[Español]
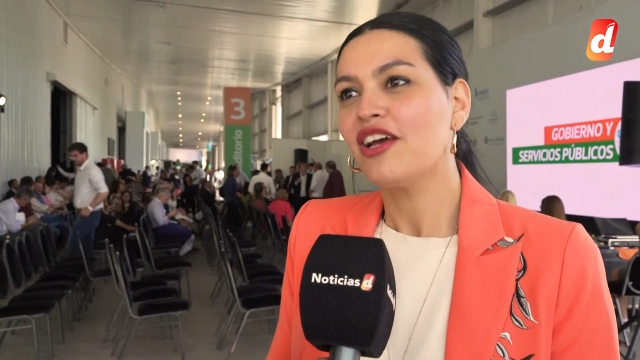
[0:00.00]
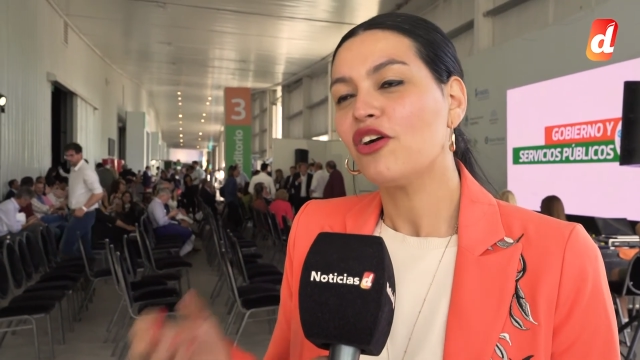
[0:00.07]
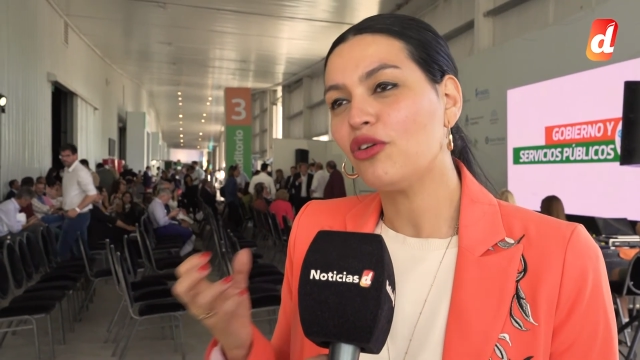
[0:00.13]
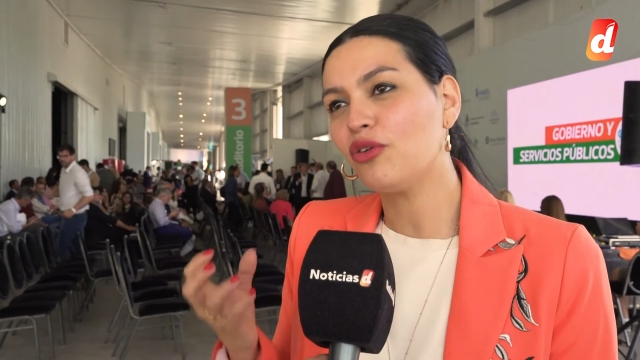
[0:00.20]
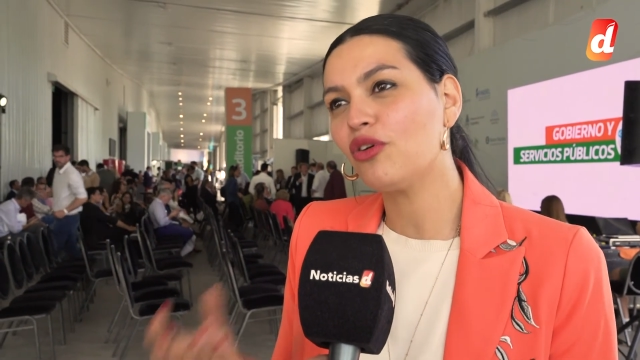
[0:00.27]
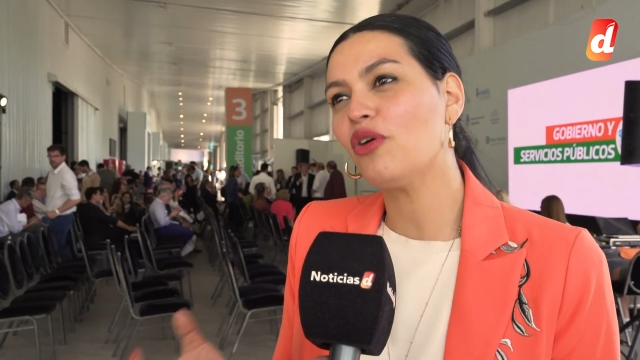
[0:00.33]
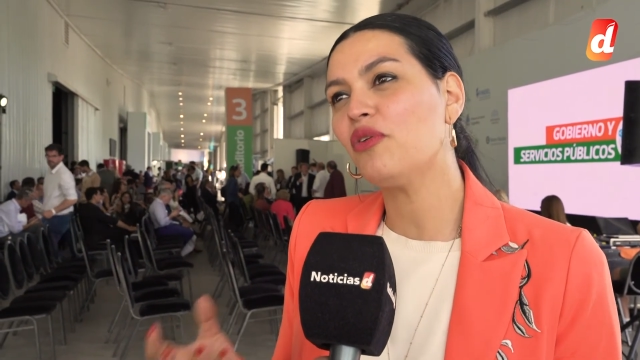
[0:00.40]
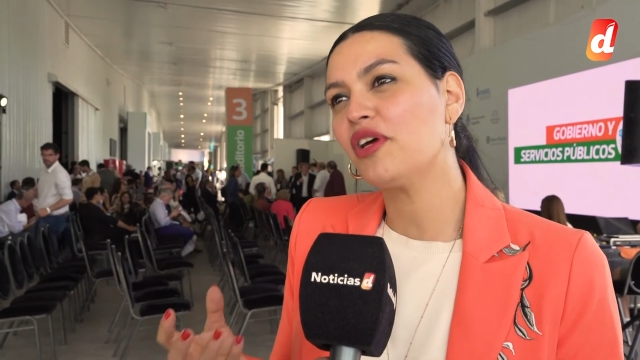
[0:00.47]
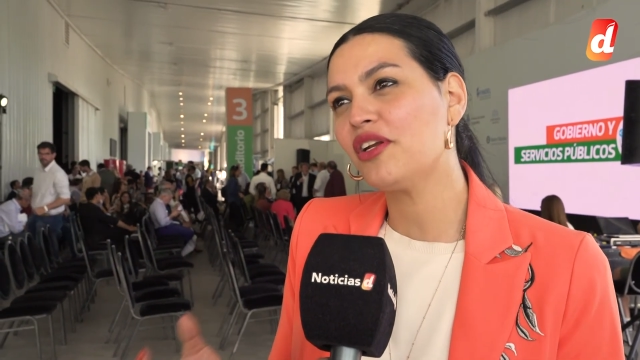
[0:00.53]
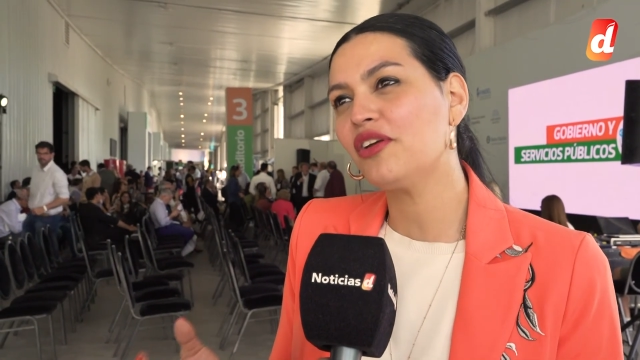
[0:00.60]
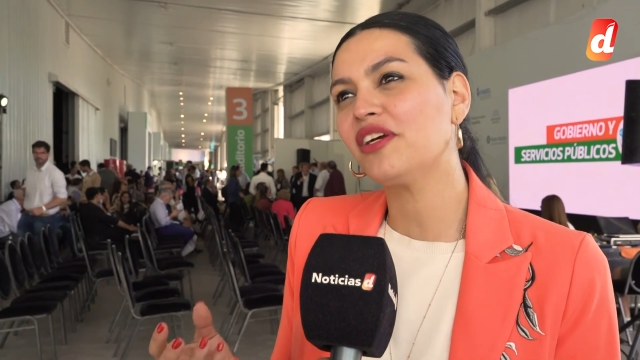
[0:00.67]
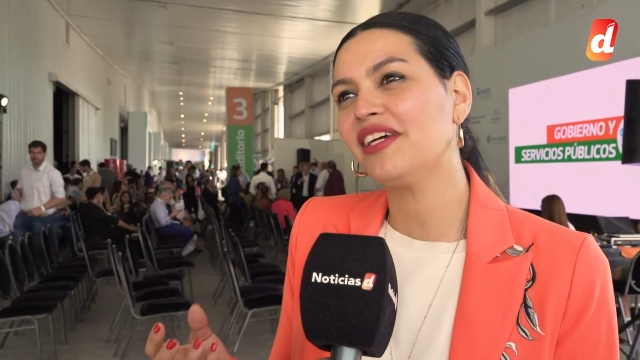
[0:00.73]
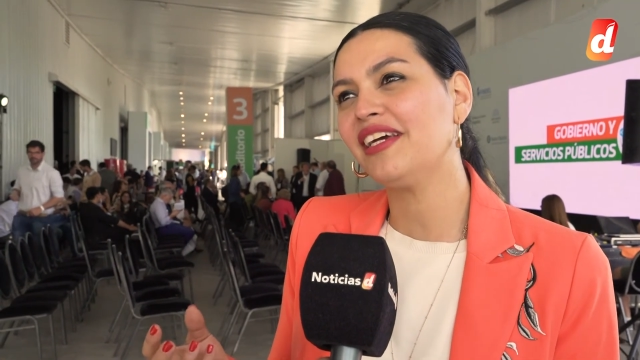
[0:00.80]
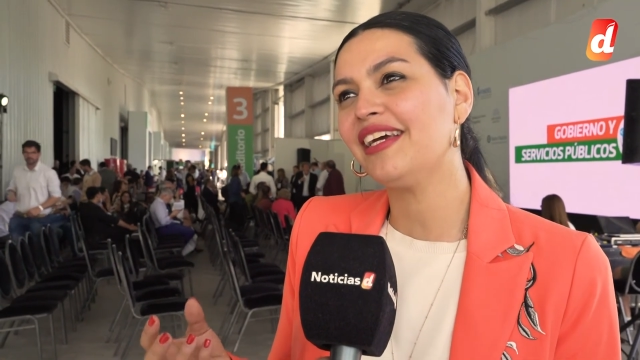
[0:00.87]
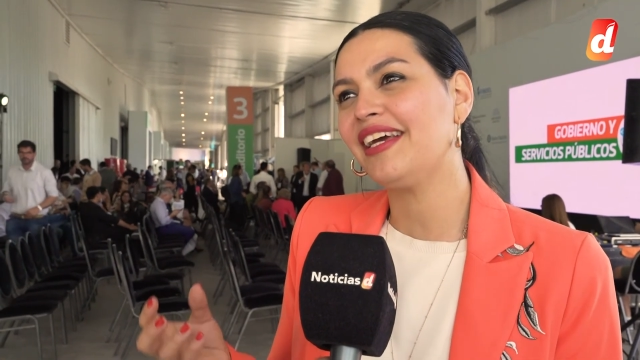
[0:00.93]
con un
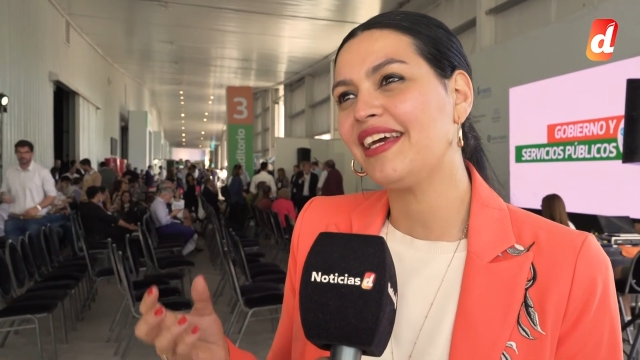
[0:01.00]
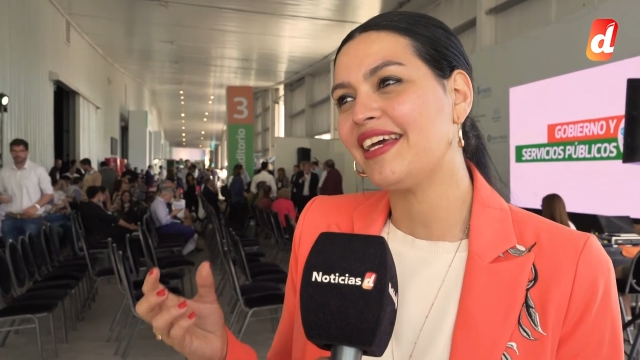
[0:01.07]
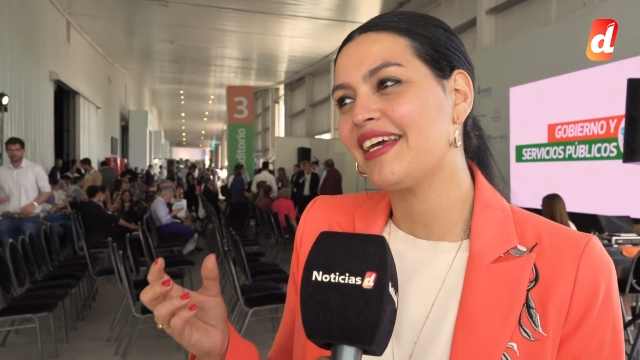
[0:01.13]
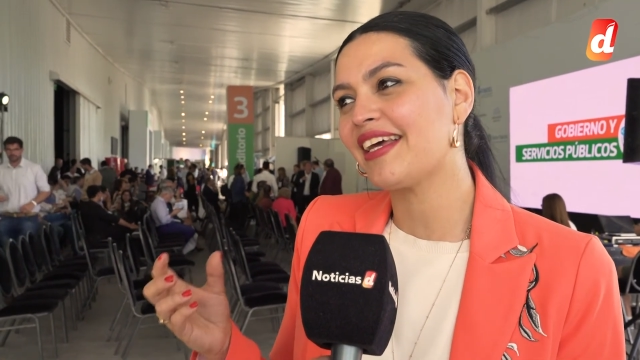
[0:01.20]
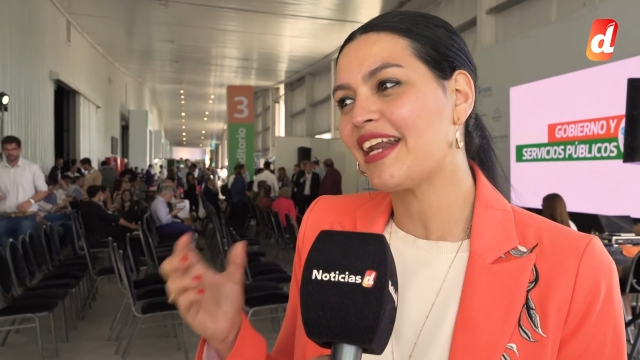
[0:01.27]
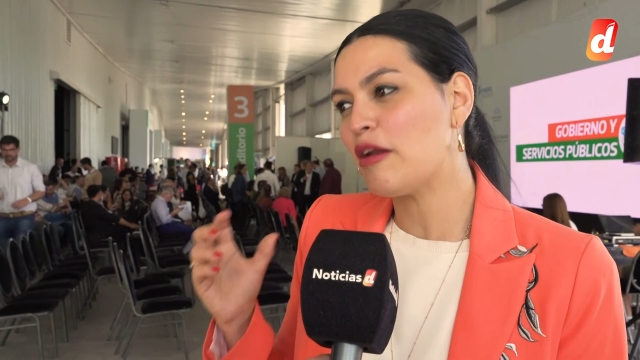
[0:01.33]
gobierno que eh,